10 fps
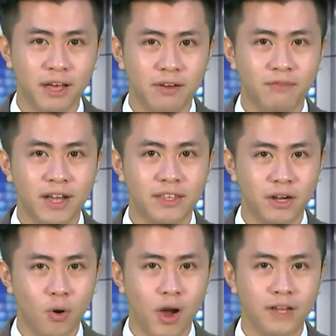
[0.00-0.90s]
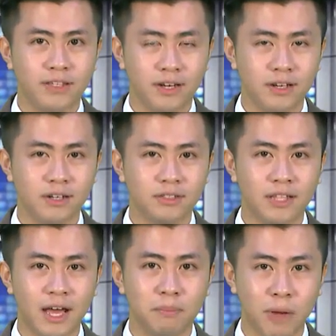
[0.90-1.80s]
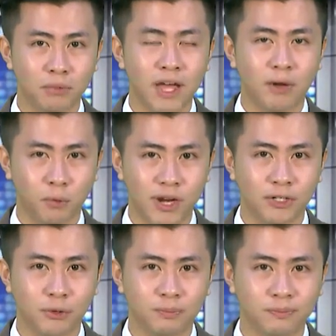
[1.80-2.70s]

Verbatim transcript: và dân hoa dân hương tại Bảo tàng Quang Trung.